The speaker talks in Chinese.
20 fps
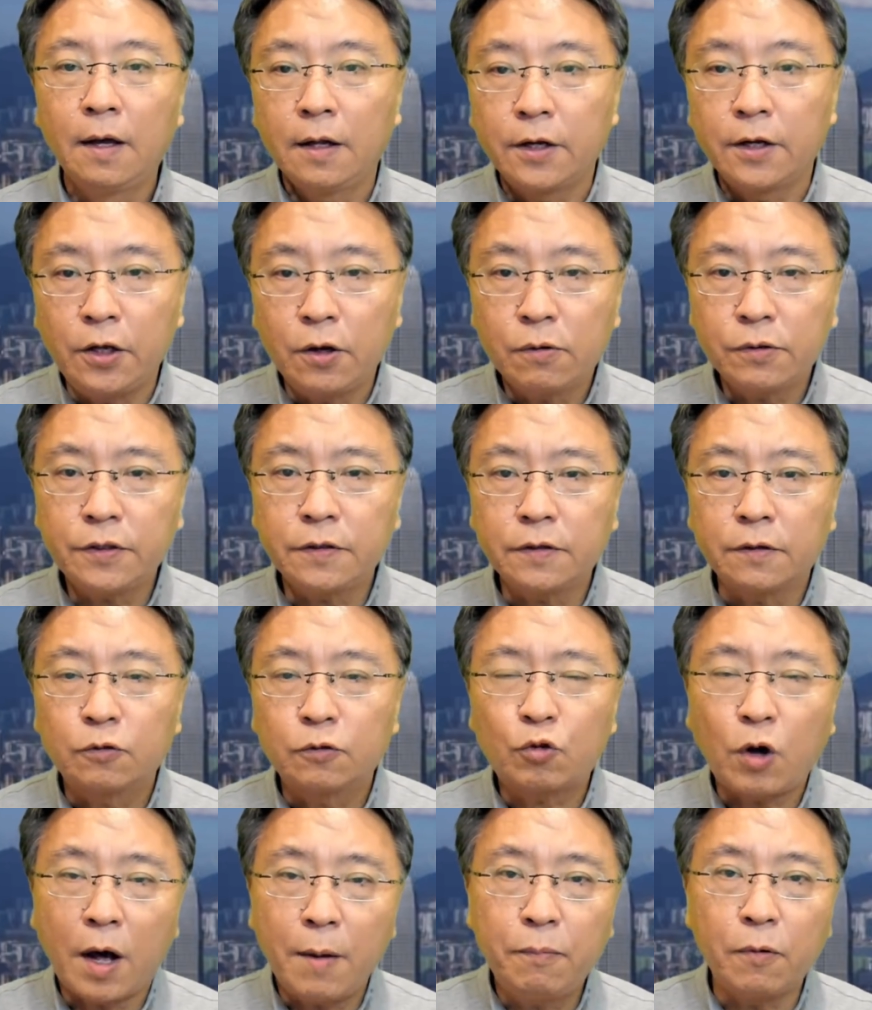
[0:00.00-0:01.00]
理由是，
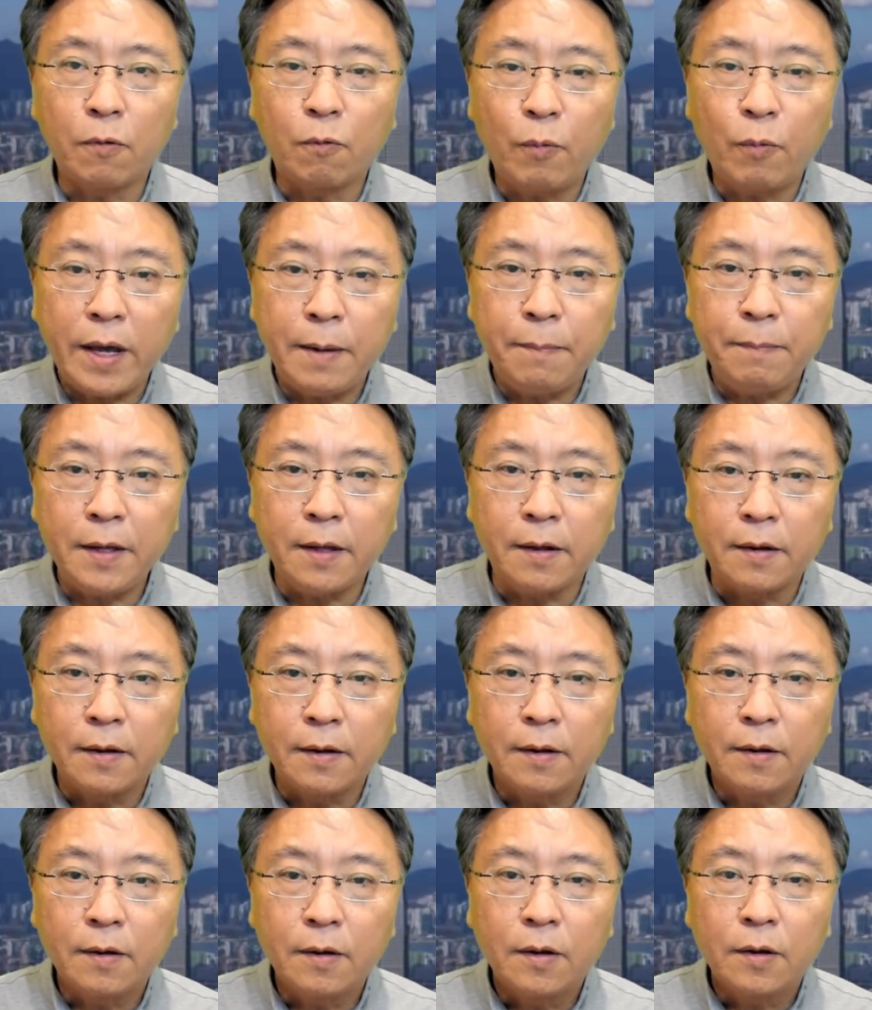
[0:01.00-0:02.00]
川普未必。
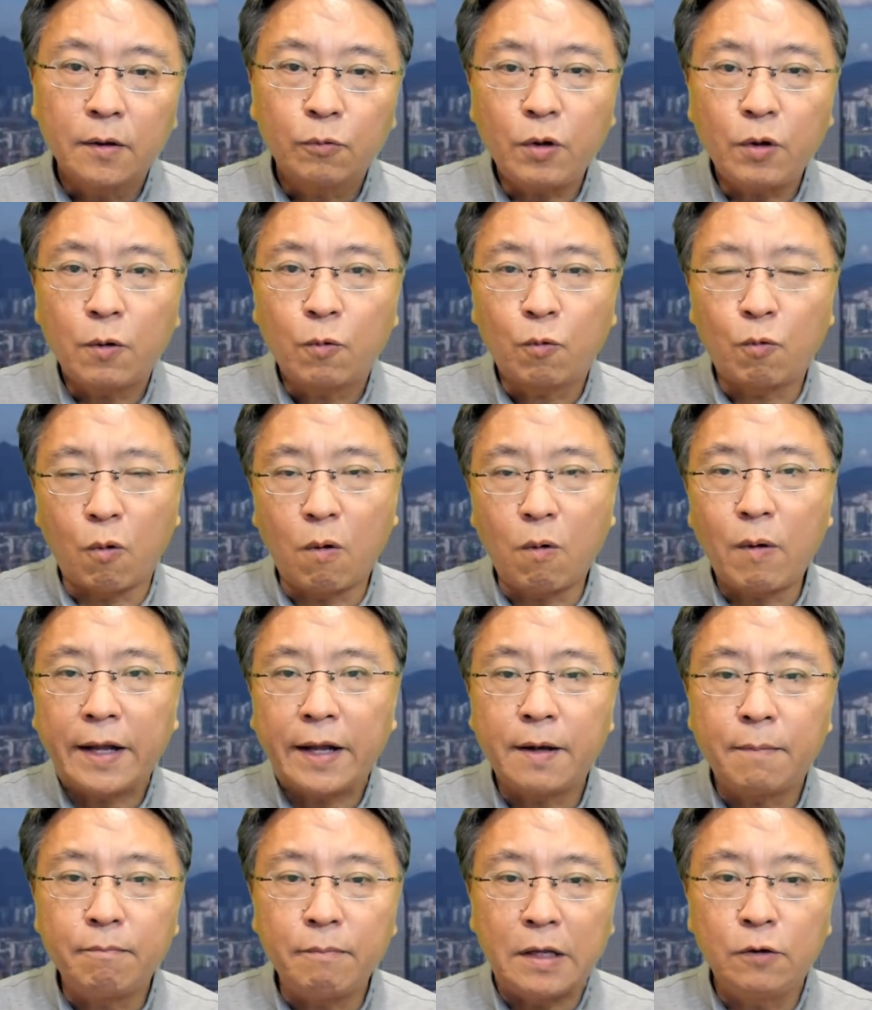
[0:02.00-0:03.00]
对国外
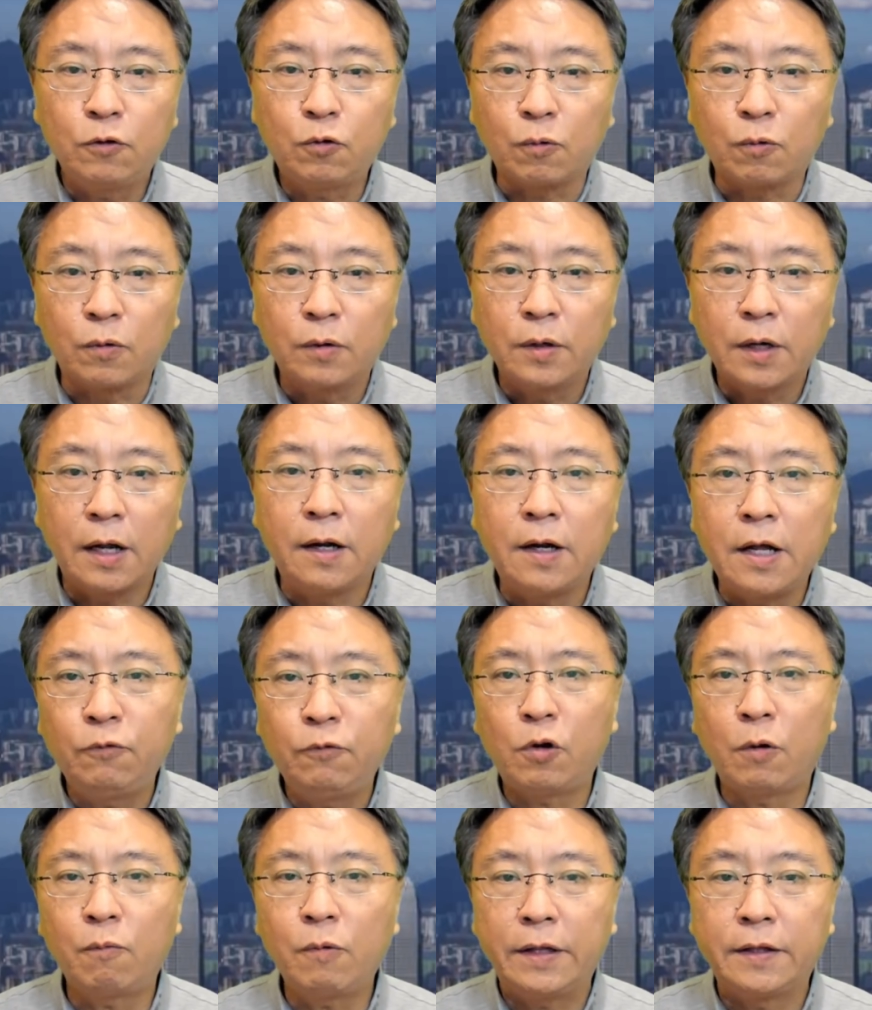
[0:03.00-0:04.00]
的民主和人
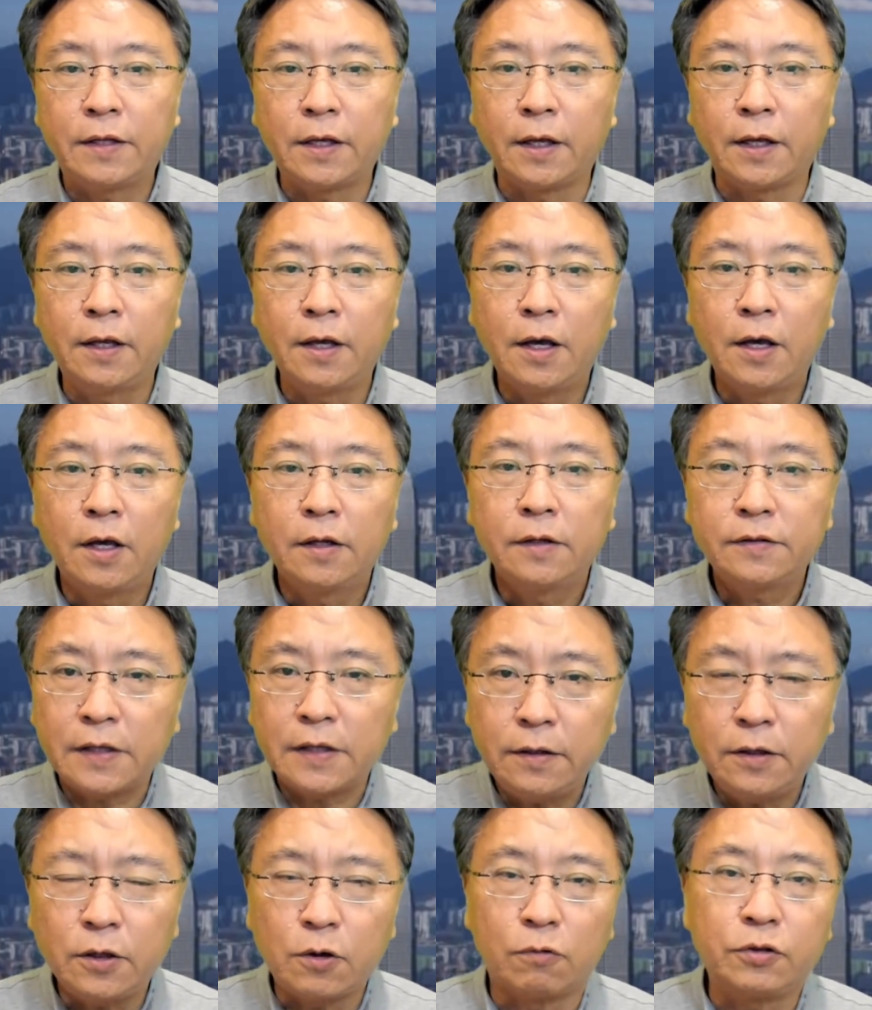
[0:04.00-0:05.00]
权问题
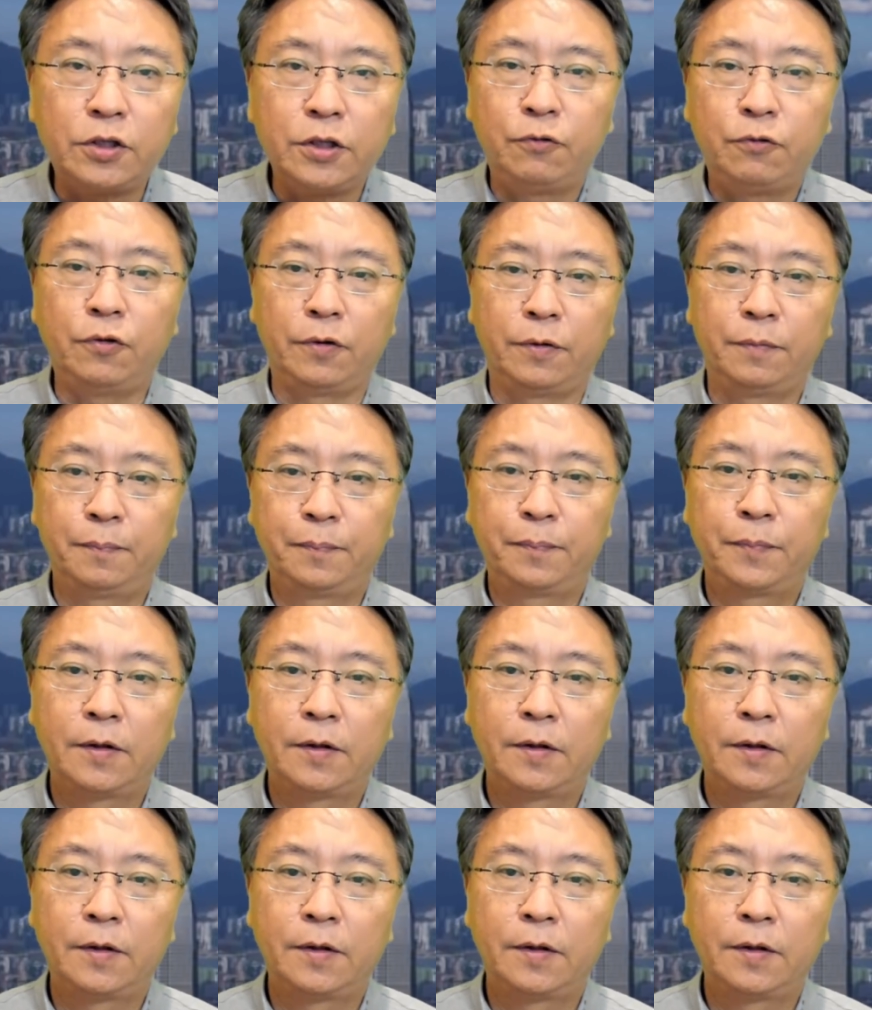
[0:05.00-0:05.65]
真的有兴趣。